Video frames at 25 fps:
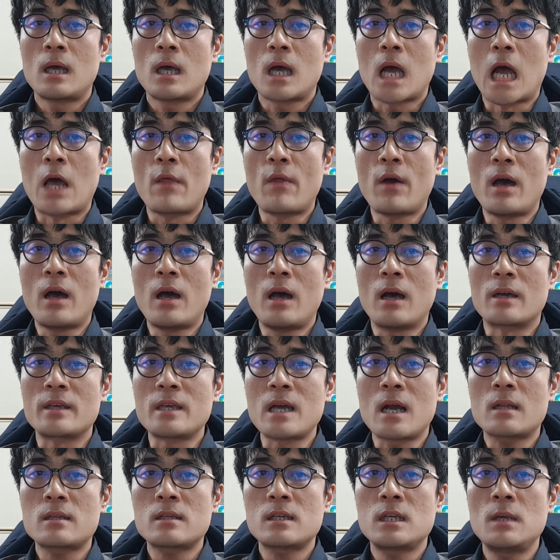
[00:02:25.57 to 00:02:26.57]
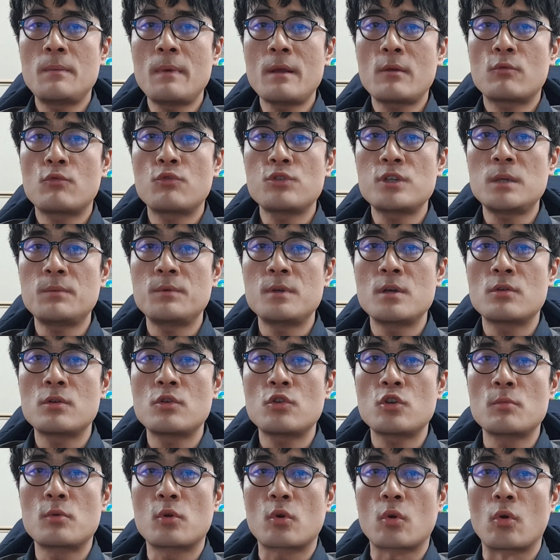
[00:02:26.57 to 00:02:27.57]
하나 약 792억
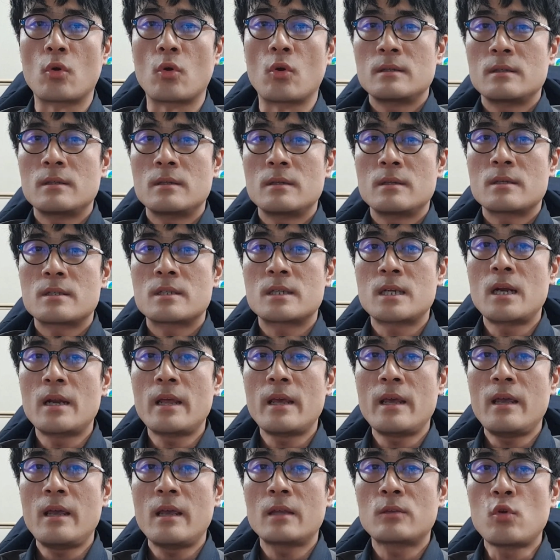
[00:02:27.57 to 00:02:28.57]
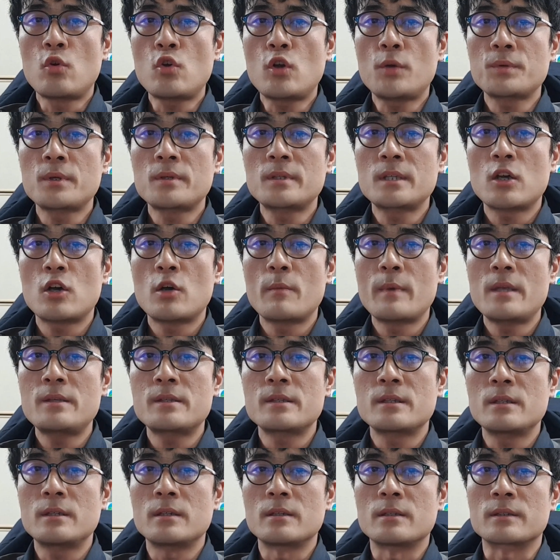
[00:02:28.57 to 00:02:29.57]
원 규모로 지난해 동급 선사와
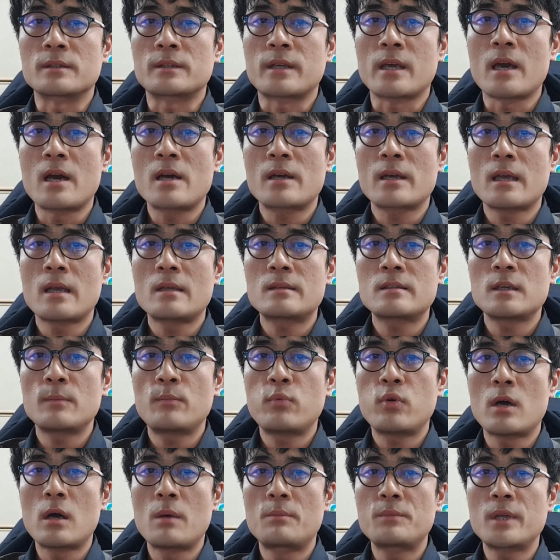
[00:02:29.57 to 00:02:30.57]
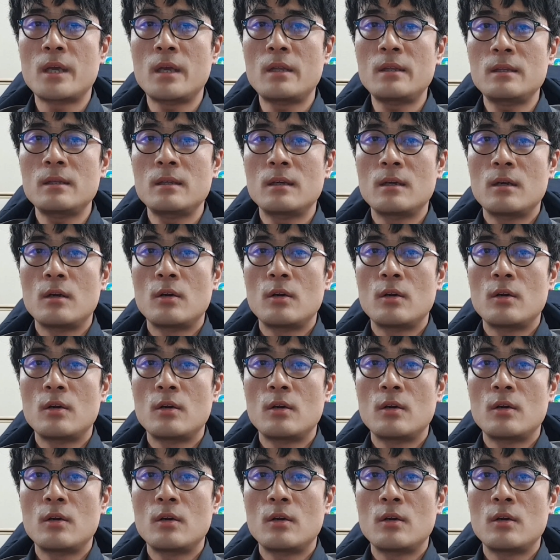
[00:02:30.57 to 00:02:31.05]
맺은 계약에서 포함된